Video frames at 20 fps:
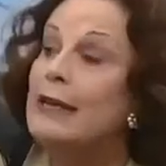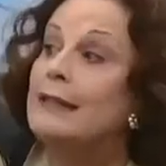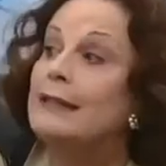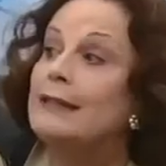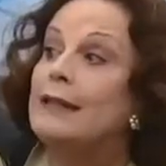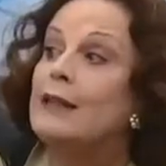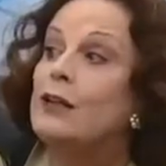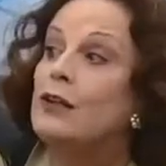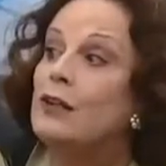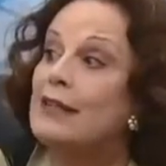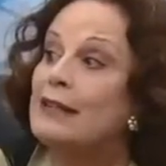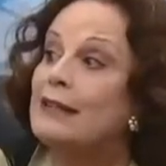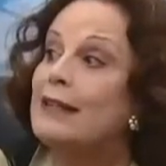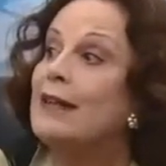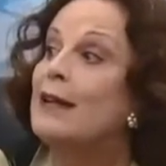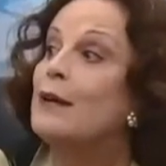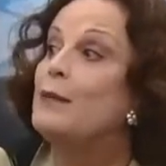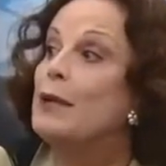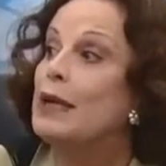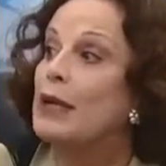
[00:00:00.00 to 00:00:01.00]
que
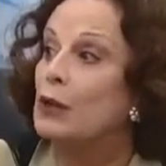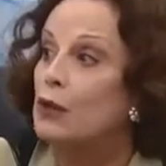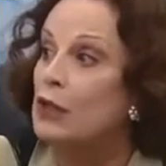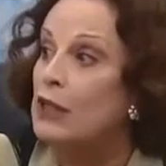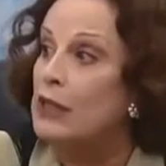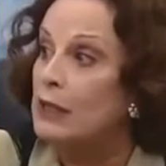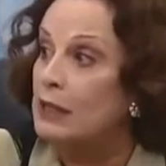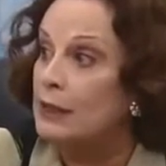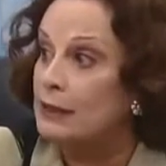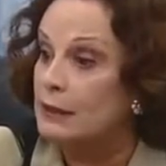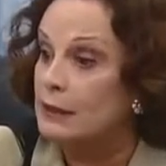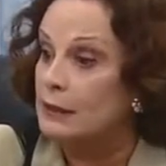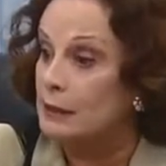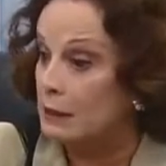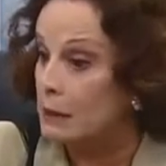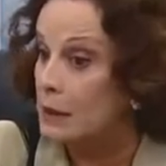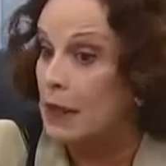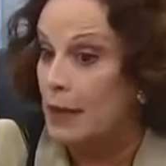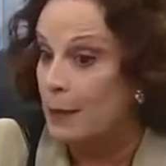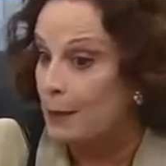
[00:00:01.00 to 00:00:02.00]
interioriza las melodías
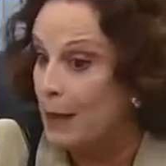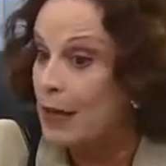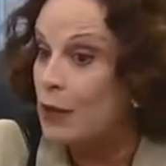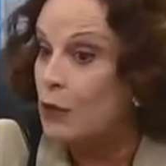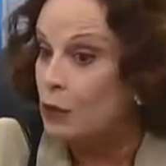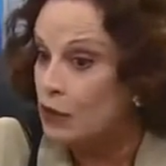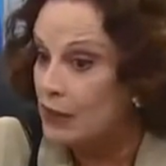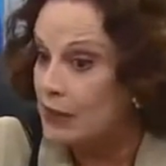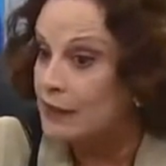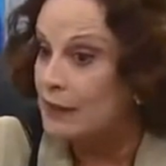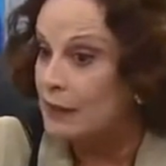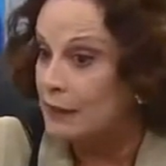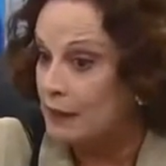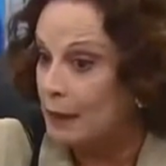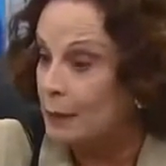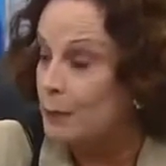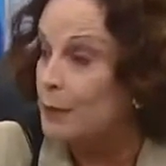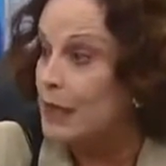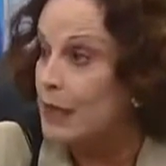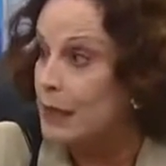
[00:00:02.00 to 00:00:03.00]
y además lo dice
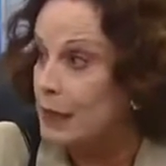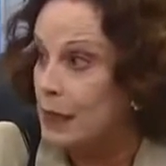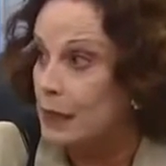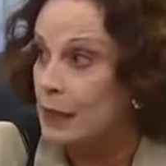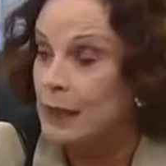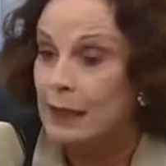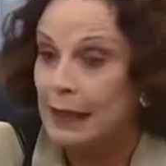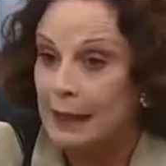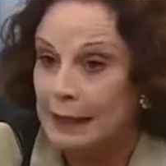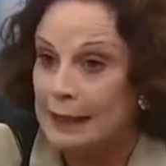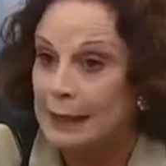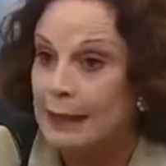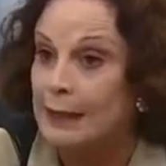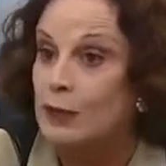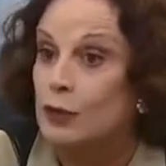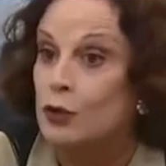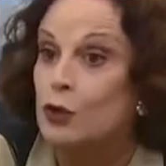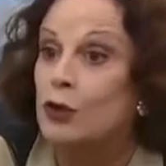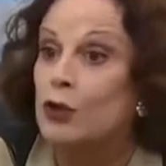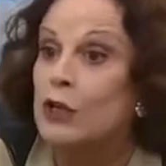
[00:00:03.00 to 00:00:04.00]
también Arguedas que
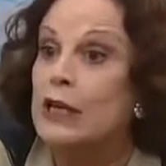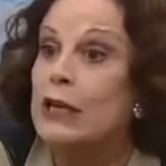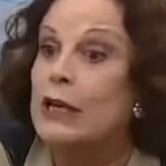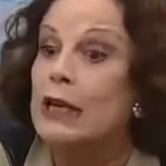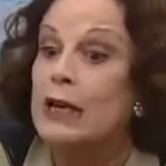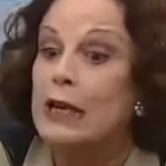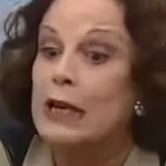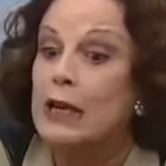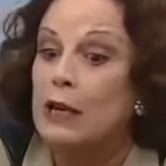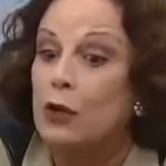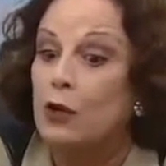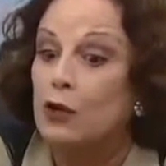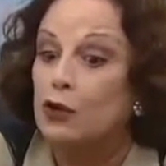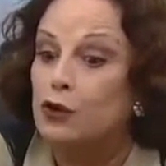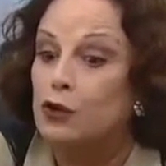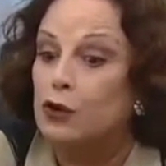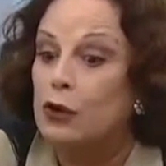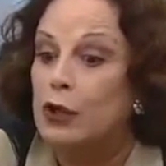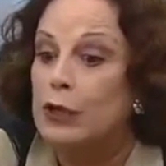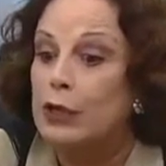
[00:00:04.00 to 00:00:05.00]
dentro de
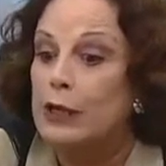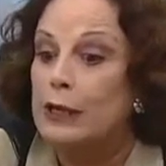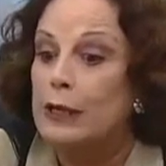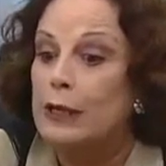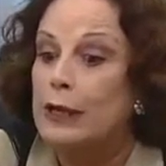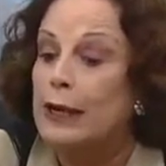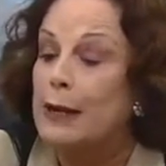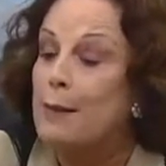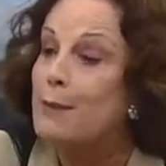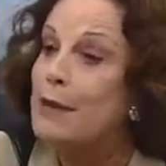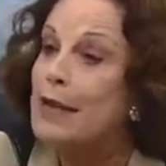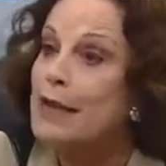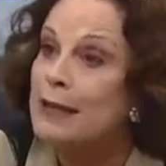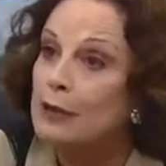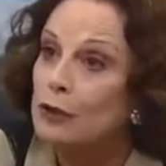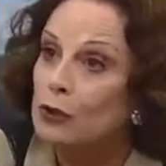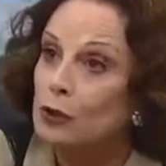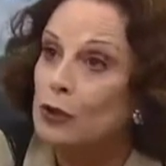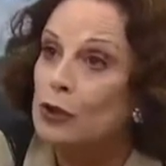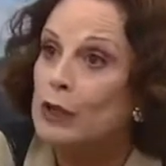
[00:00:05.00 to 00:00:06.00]
los eh,
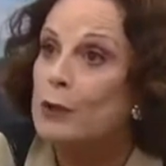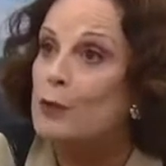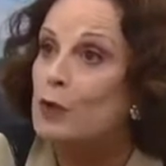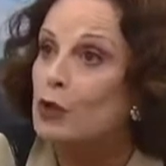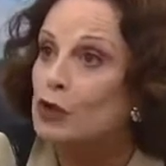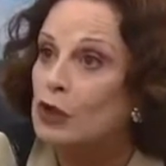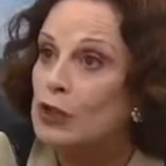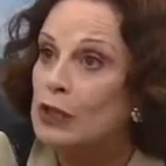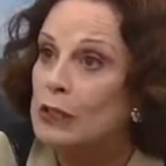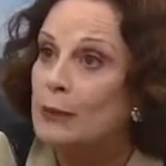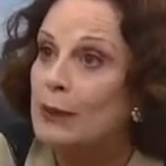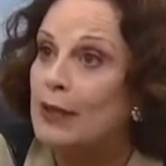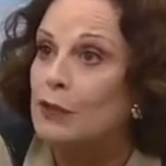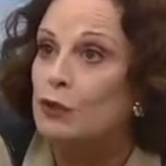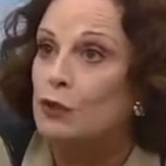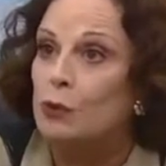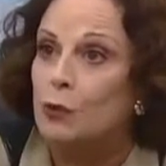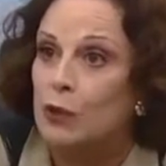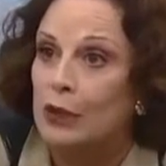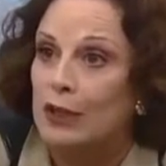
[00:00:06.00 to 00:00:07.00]
elementos que
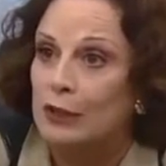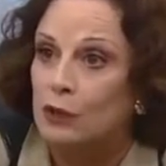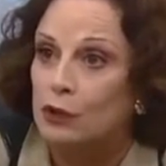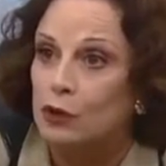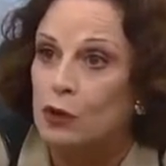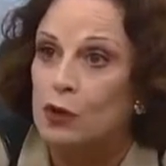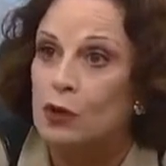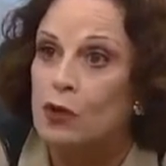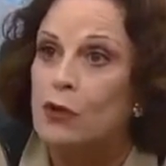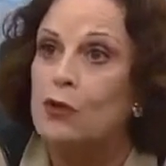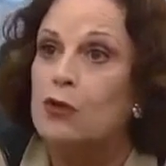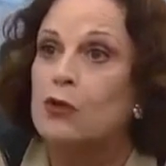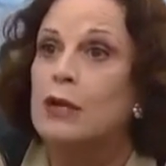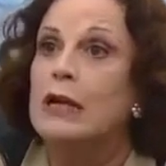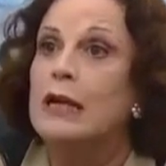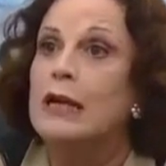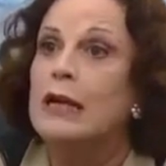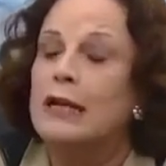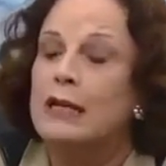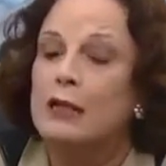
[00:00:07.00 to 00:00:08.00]
motivan su
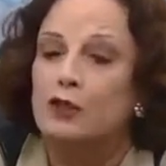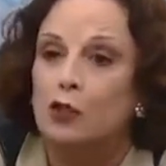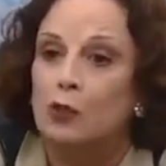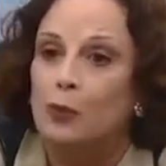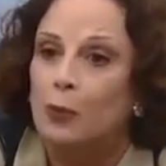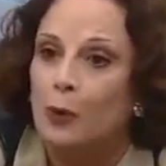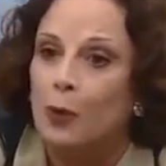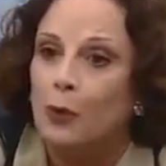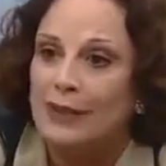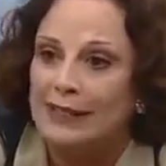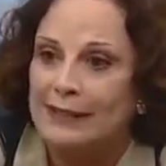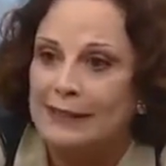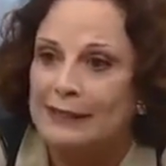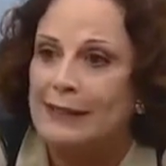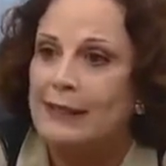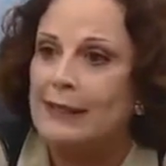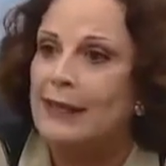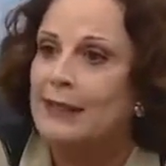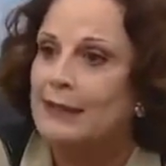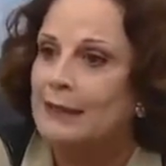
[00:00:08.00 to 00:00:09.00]
vocación y su
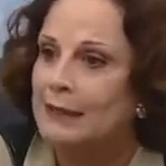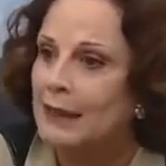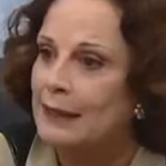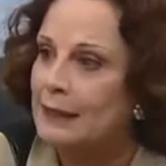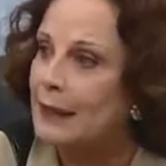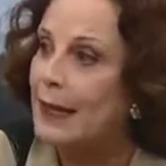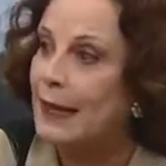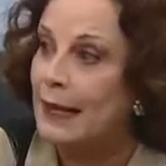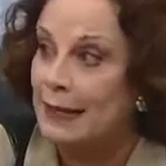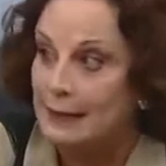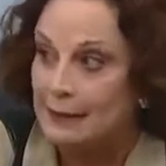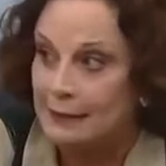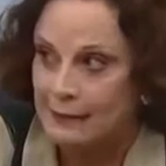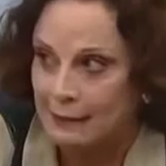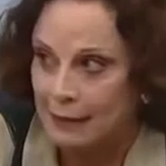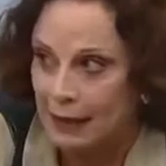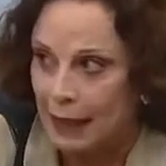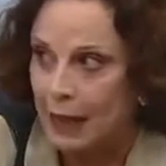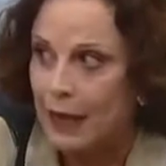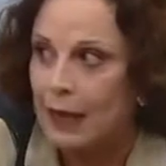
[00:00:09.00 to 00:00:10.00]
poesía, etcétera,
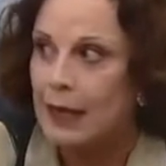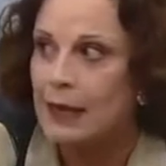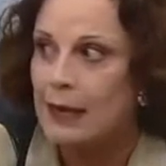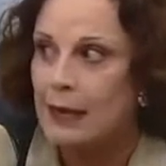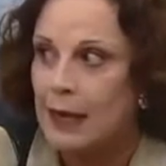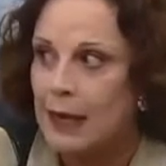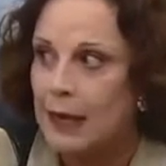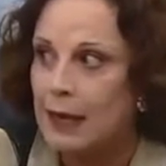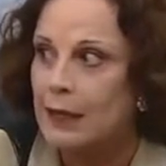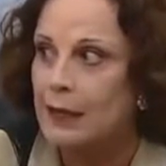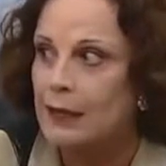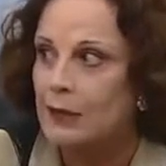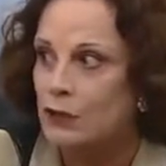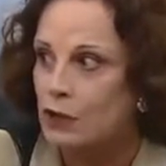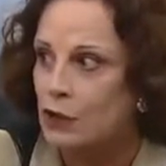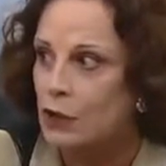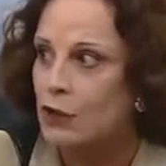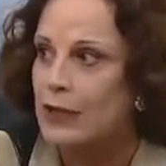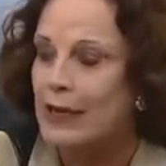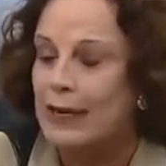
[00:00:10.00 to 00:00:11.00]
está las
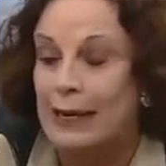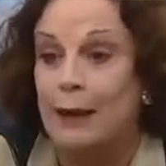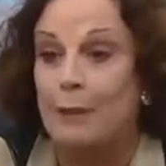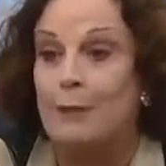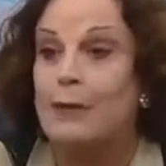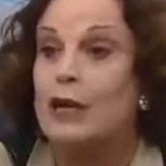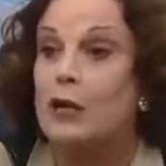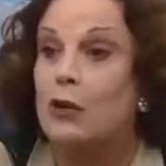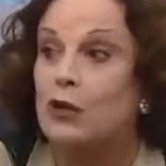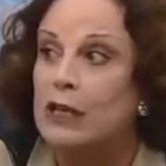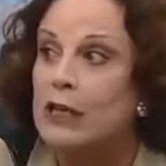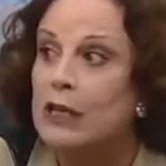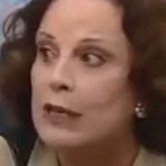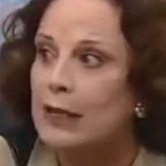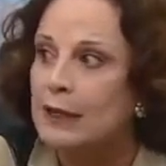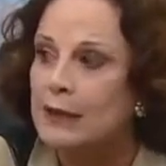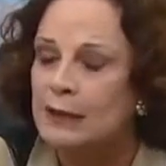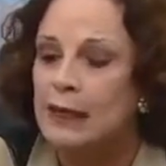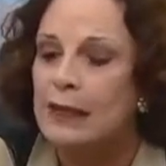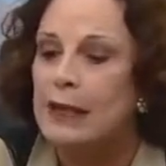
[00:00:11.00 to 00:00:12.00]
canciones, las
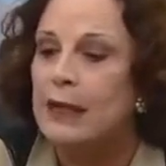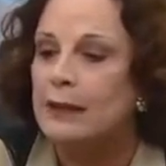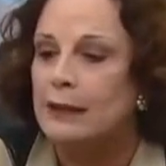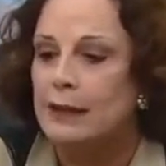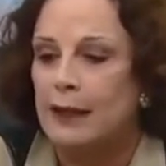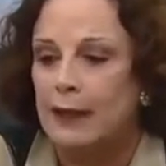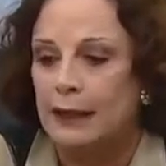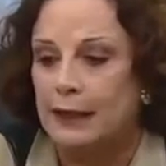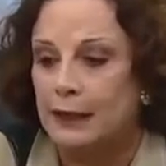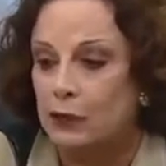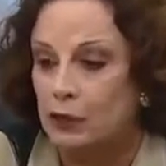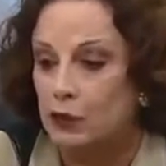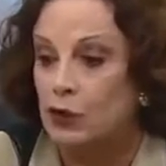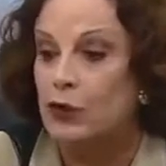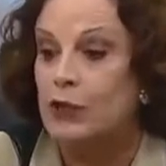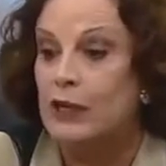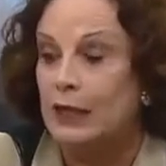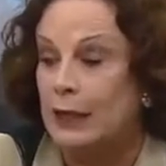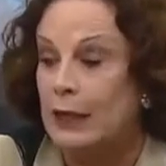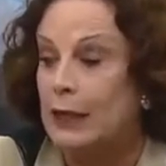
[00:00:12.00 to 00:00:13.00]
melodías de las
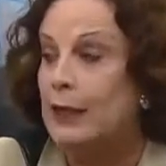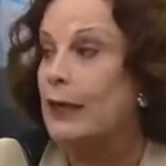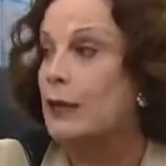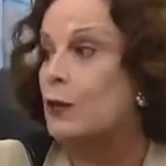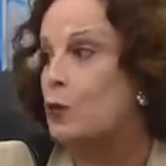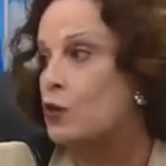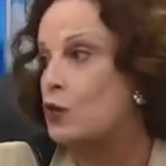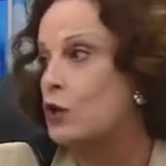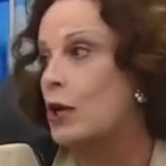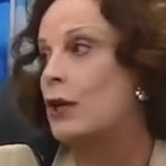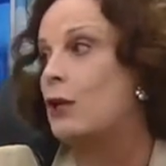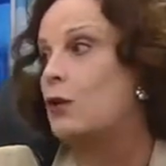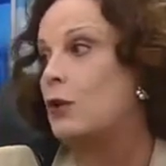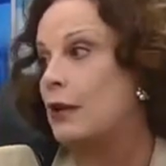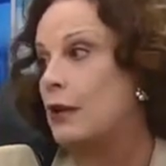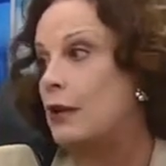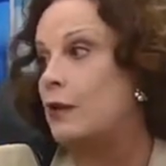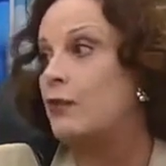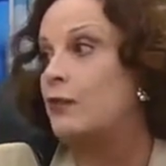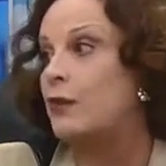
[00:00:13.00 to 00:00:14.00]
canciones que él ha
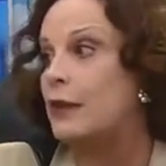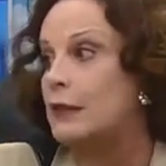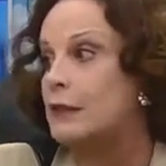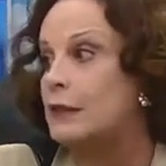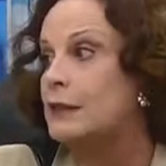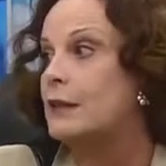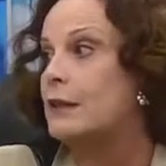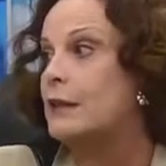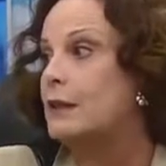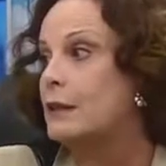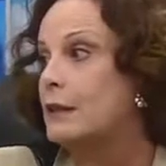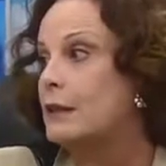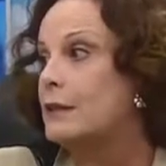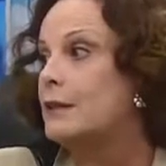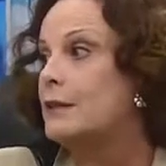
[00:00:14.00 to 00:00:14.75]
escuchado en la infancia.